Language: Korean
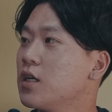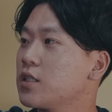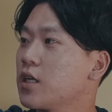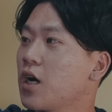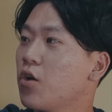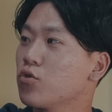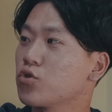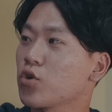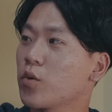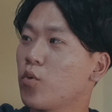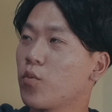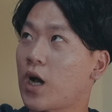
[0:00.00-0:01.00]
제가
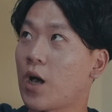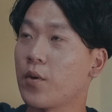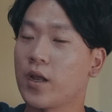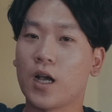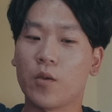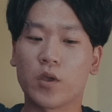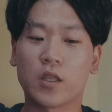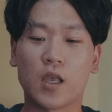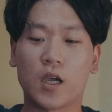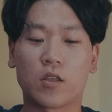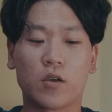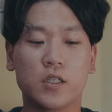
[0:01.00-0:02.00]
이쪽에 보면 카메라가 몇
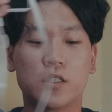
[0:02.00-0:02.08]
대가 더